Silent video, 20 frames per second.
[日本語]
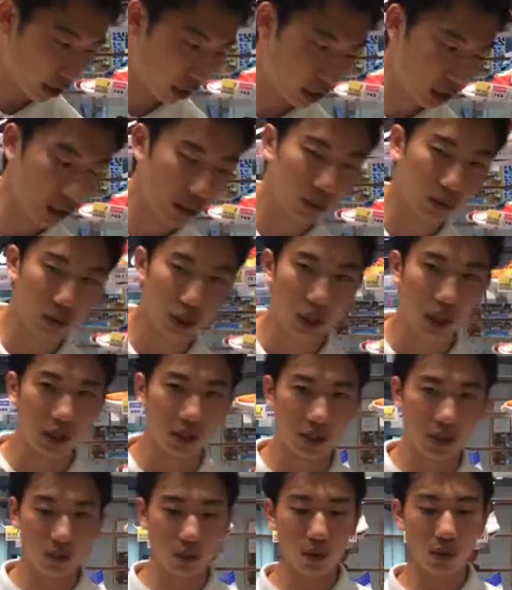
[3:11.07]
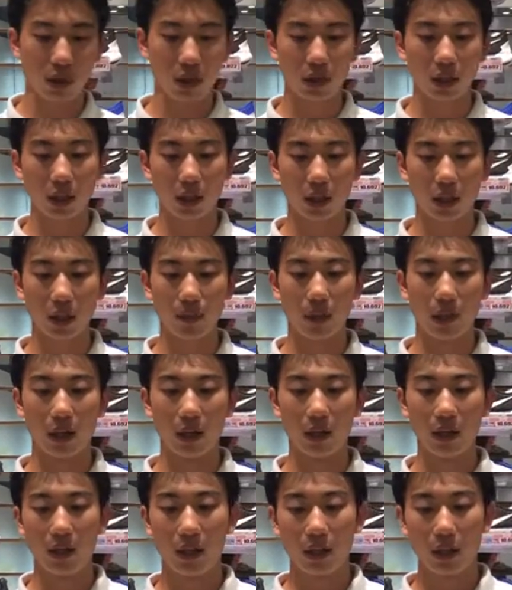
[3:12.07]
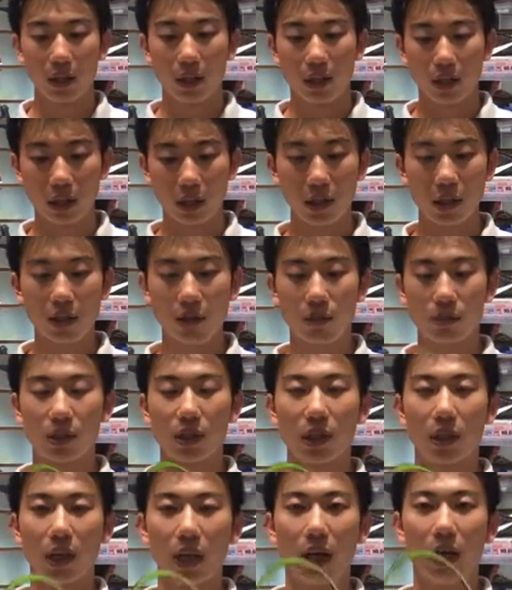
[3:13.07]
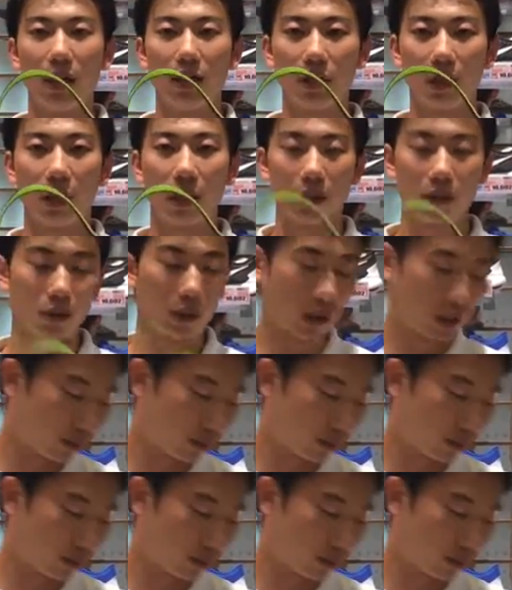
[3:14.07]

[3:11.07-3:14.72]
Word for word: 定なのでゼビオにいただければ大体のお店であるかなとは